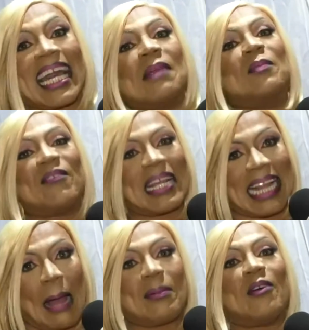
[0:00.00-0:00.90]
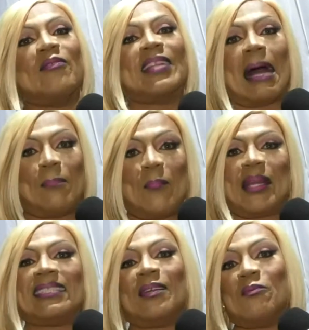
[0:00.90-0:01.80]
Quero aproveitar para convidar a
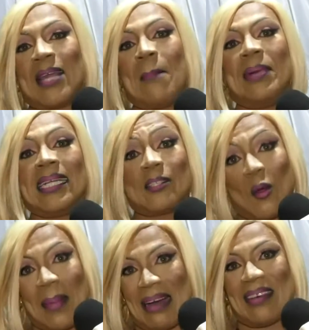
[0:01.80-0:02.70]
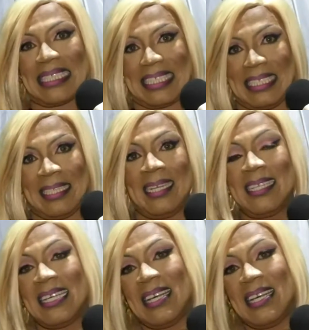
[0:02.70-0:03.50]
população cuiabana a tomar a vacina.